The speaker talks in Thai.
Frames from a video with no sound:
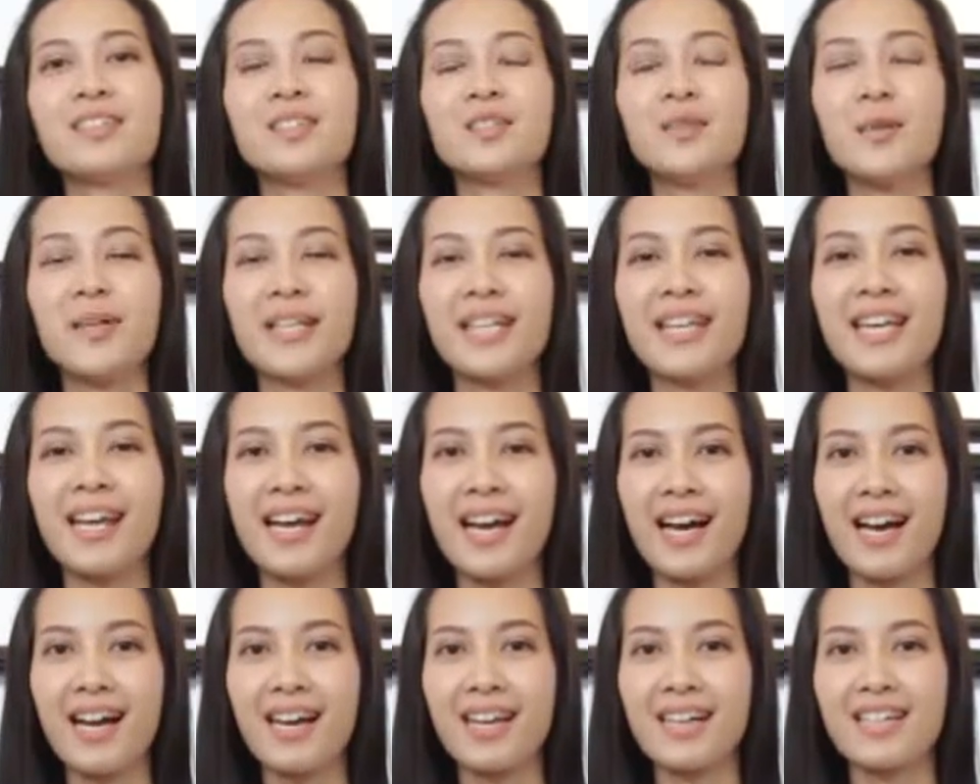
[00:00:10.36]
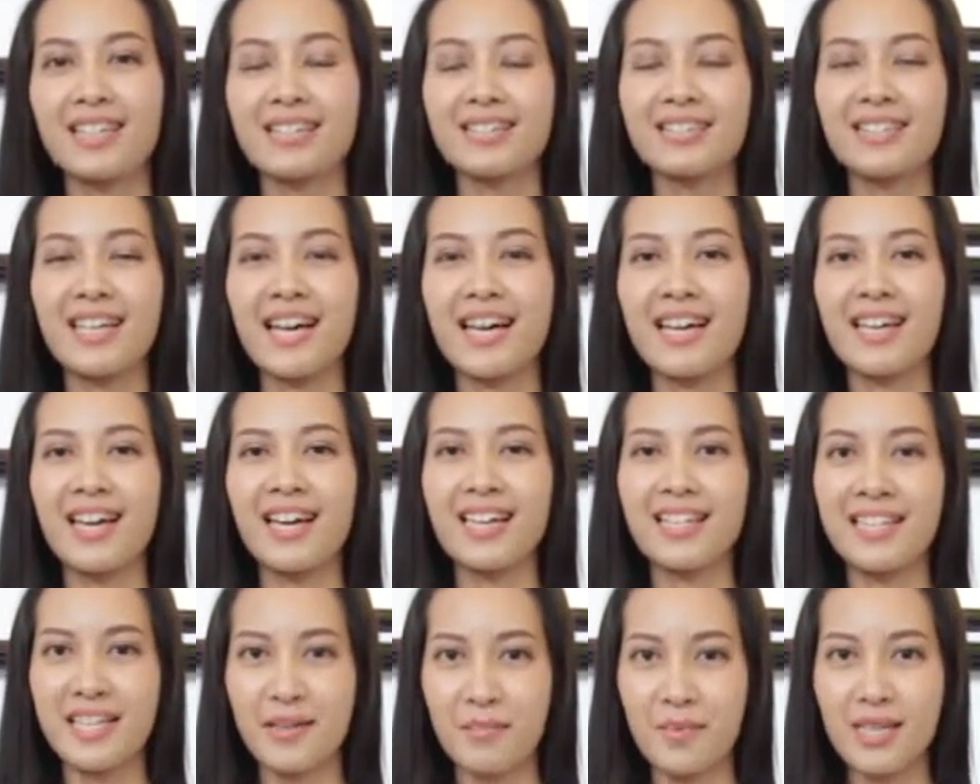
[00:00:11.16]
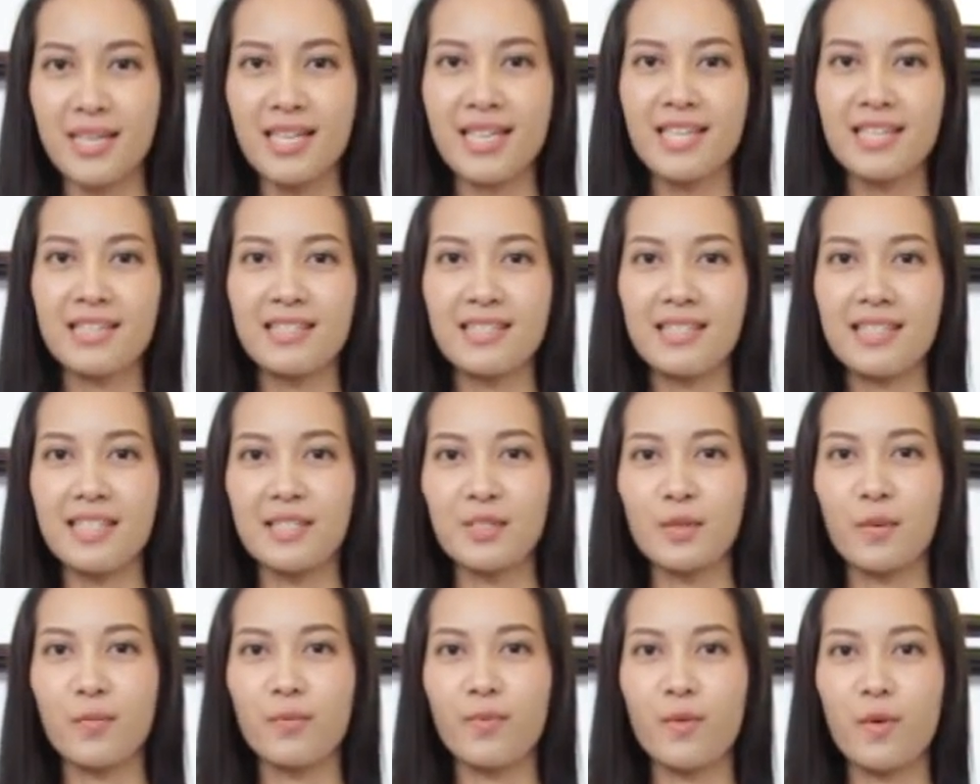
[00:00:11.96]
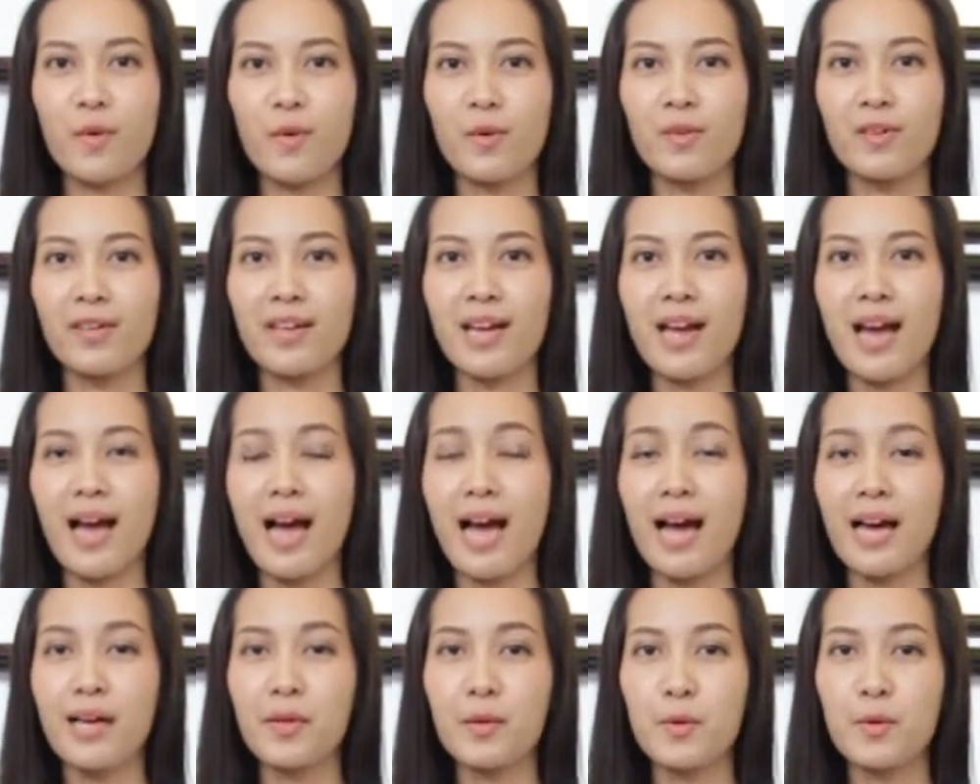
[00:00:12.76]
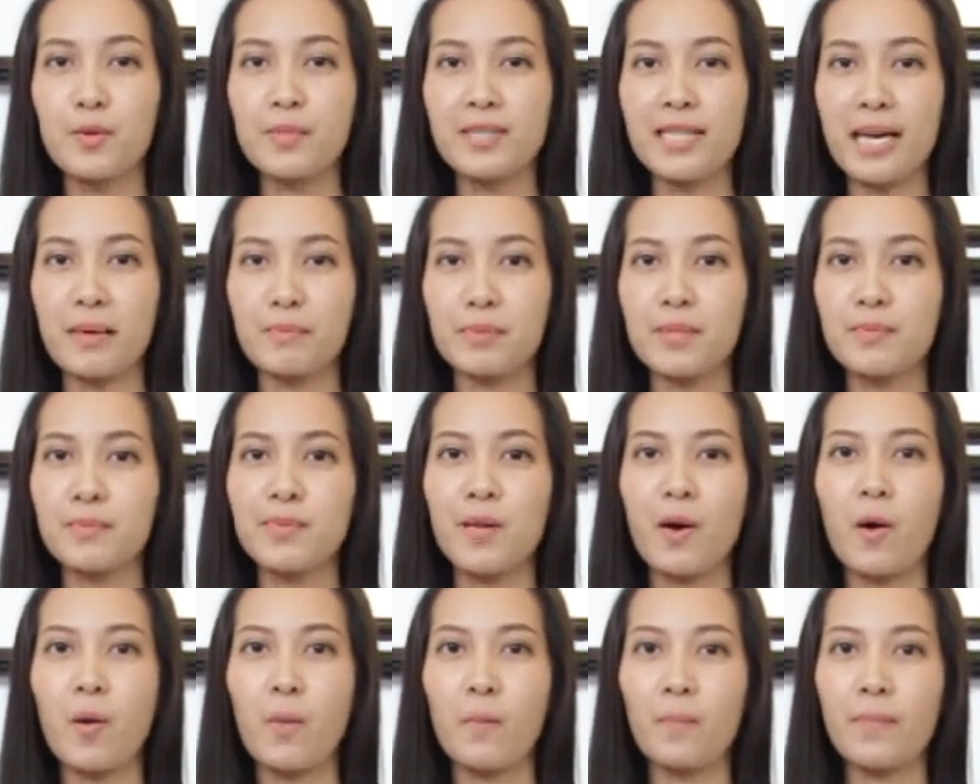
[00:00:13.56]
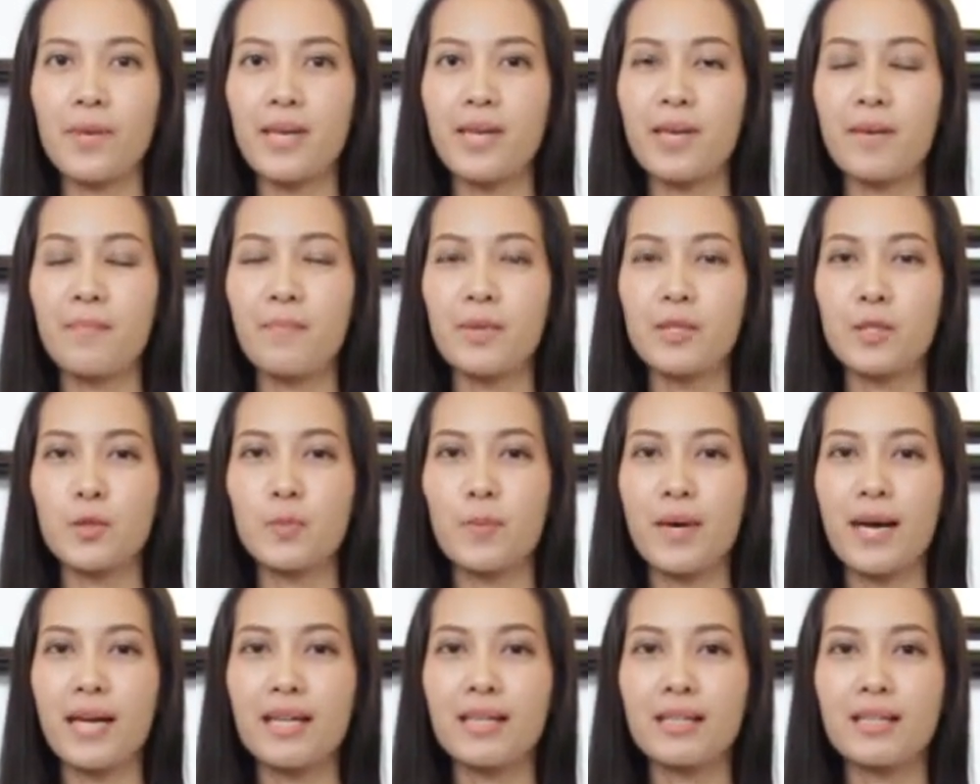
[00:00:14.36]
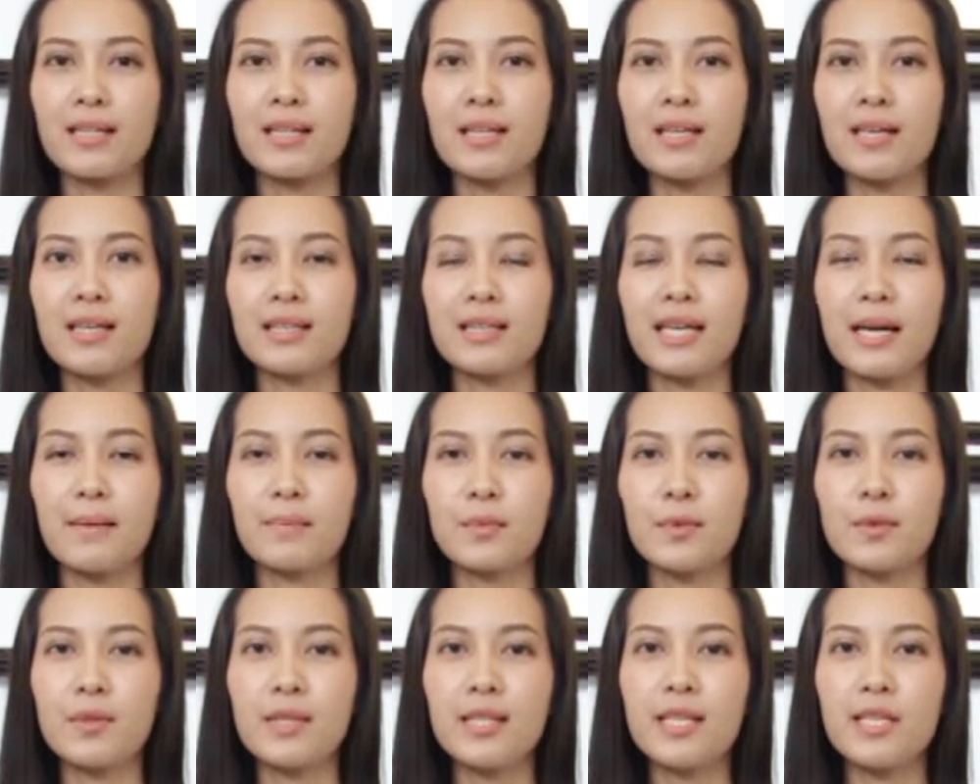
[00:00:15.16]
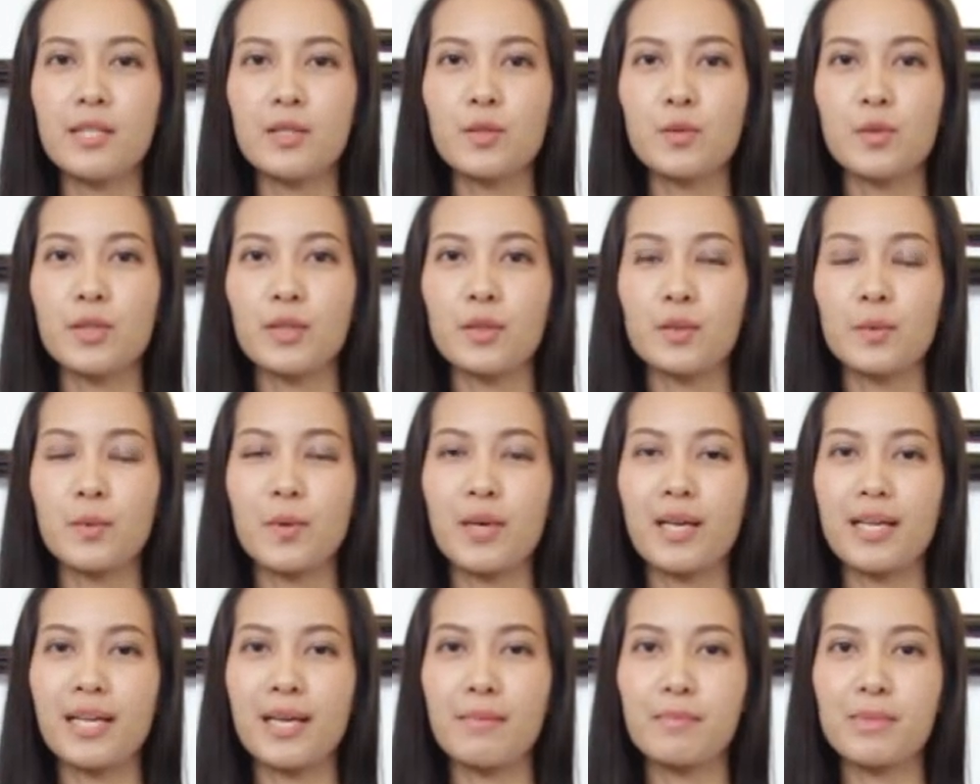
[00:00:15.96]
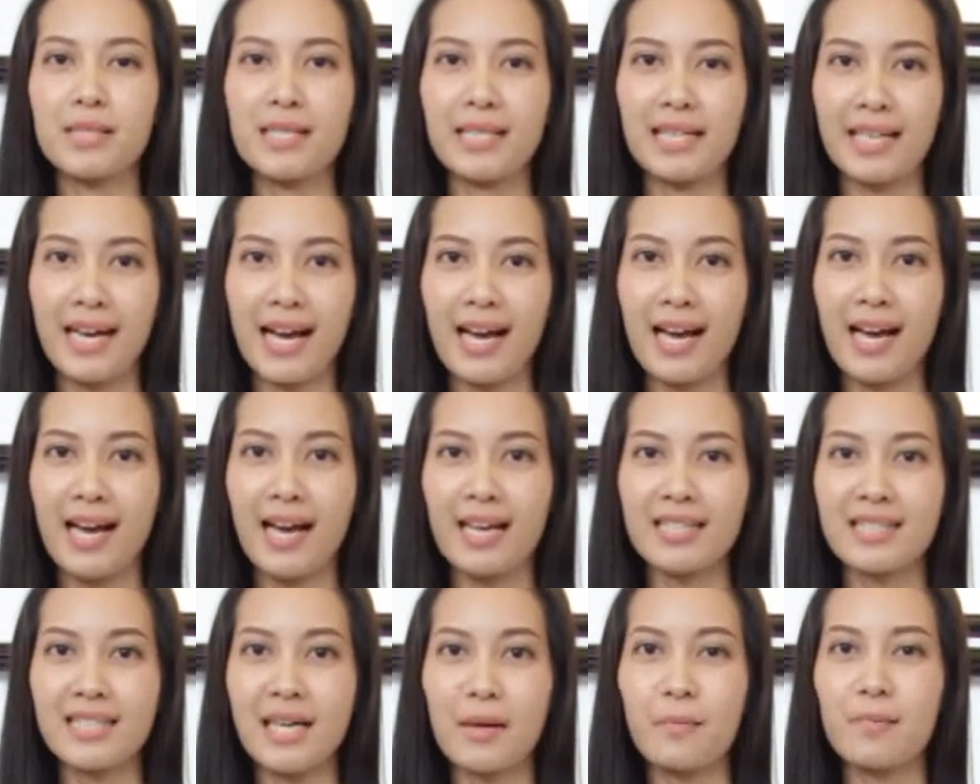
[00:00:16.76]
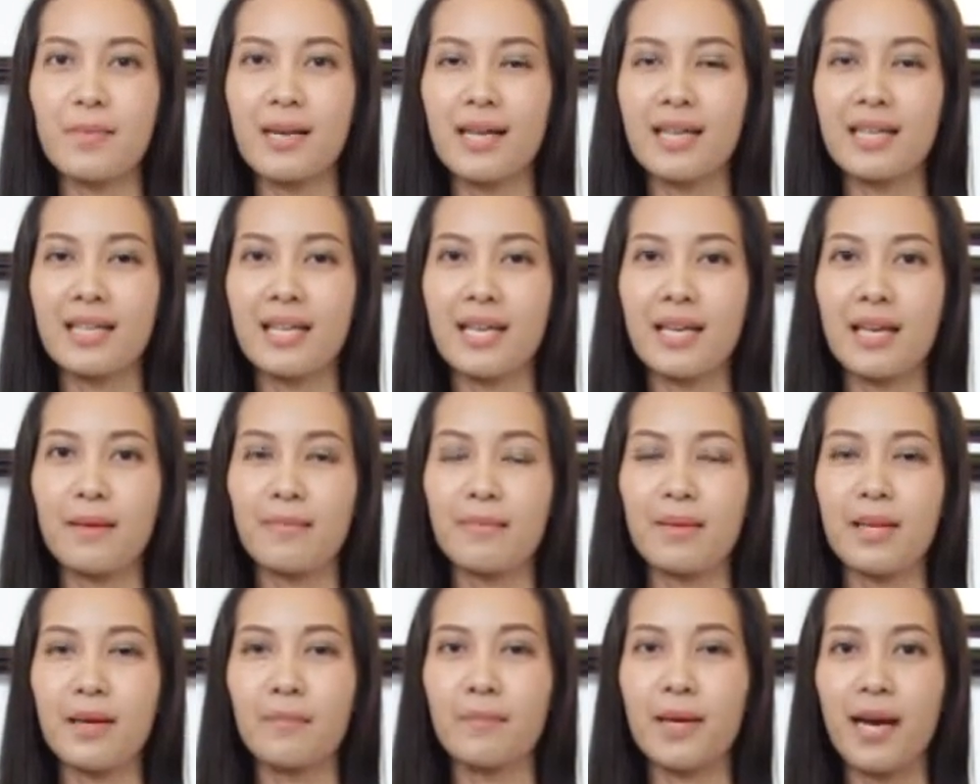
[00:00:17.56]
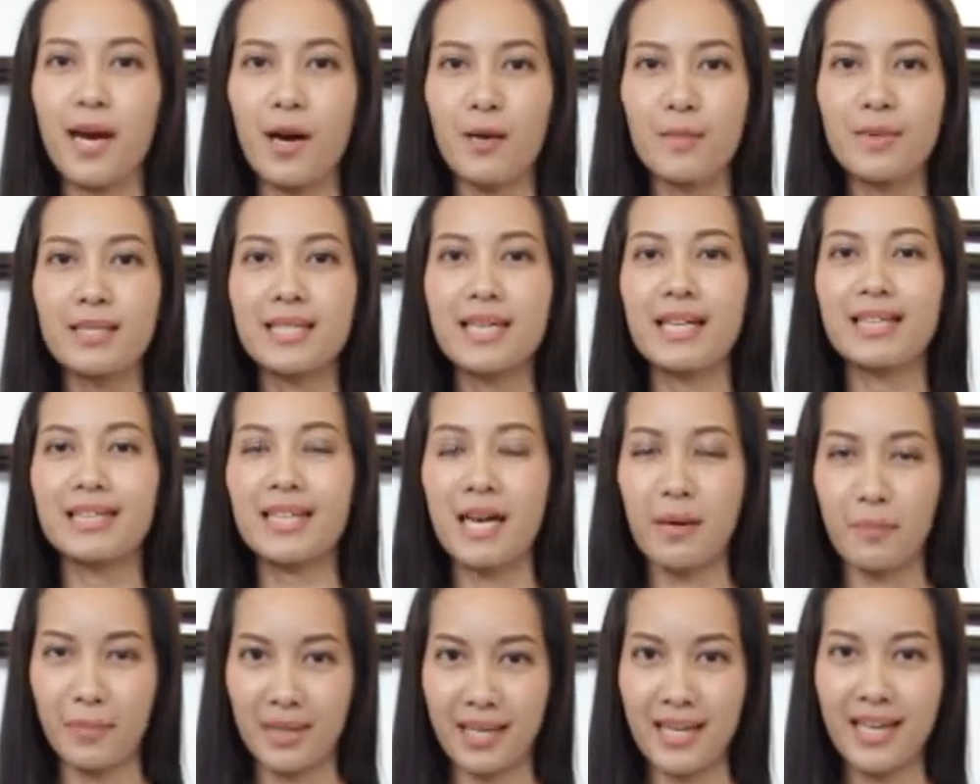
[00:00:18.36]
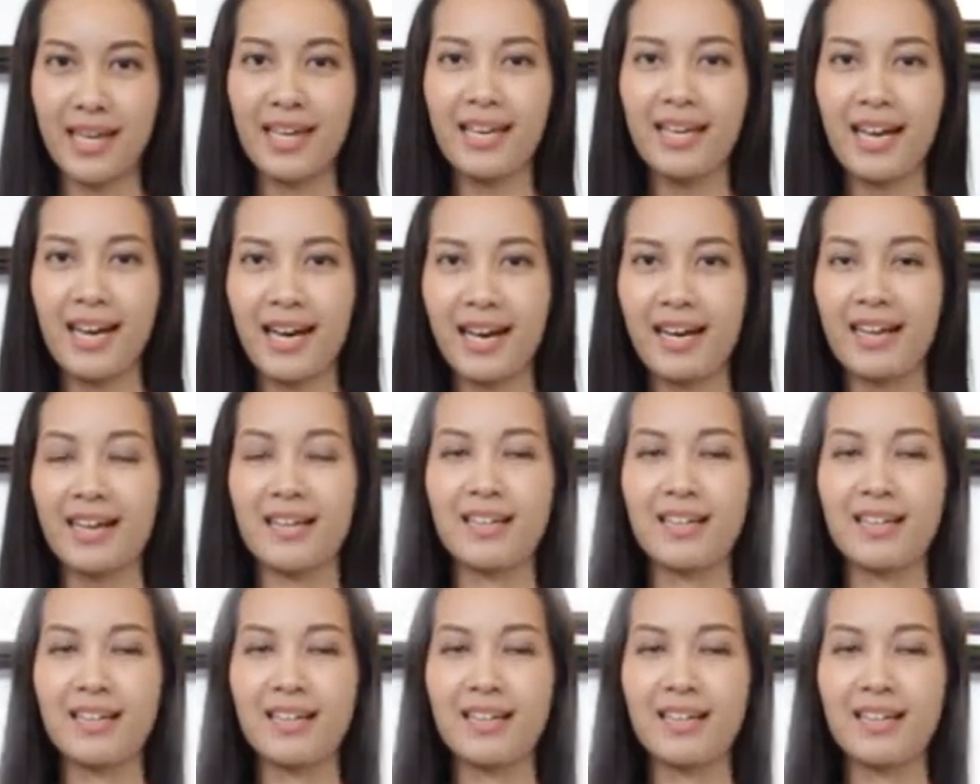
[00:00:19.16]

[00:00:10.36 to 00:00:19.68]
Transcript: สวัสดีค่ะทรายอัญมณีสิริสมวงศ์อายุ 32 ปี ปัจจุบันทำธุรกิจส่วนตัวนำสินค้า จากแบรนด์เนมนำเข้ามาจากต่างประเทศค่ะ